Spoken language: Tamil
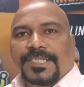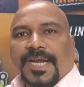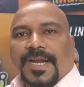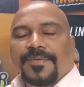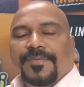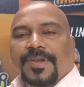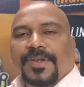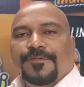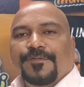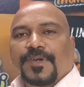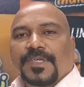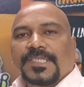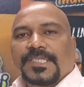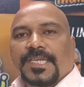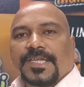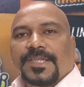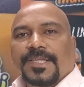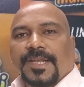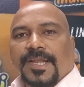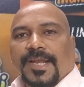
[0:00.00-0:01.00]
ஜான்வரி
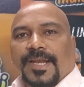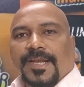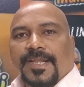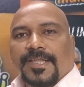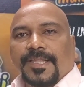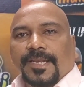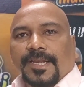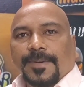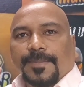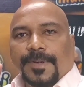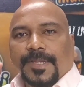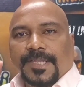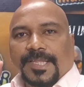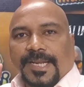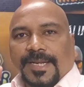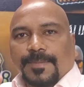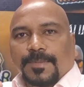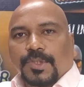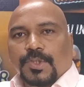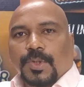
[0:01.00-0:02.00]
ஃபர்ஸ்ட்லேருந்து நான் என்ன தினம்னு
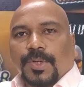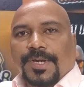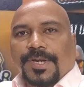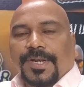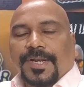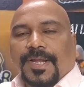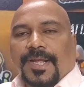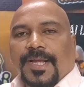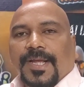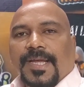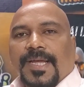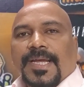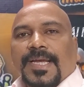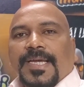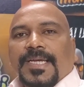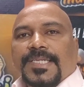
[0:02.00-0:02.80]
தினமும் சொல்லிட்டு இருக்கேன்